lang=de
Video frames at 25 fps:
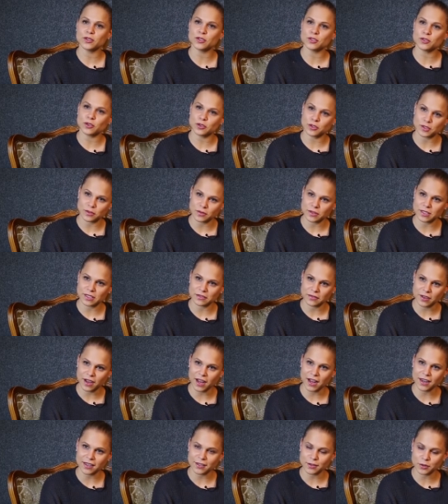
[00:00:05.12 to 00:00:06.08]
aus
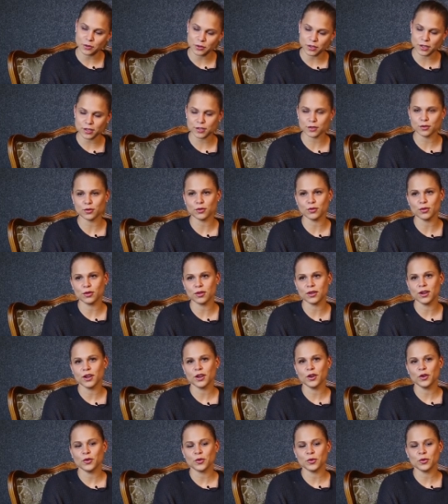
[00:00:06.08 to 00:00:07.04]
Ostwestfalen, Gütersloh.
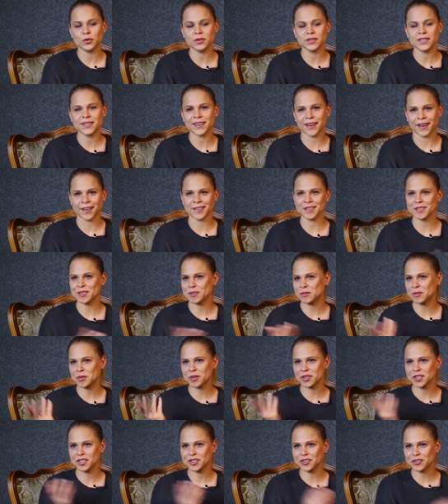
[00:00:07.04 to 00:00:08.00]
Und ja, jetzt
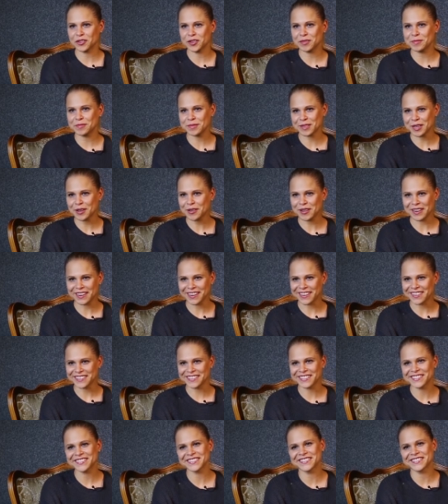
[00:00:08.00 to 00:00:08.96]
bin ich neu im
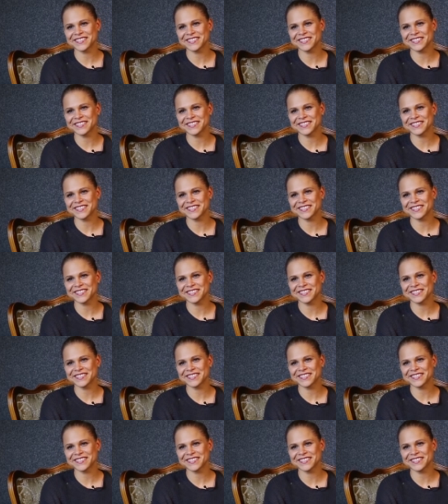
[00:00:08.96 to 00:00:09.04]
Sauerland.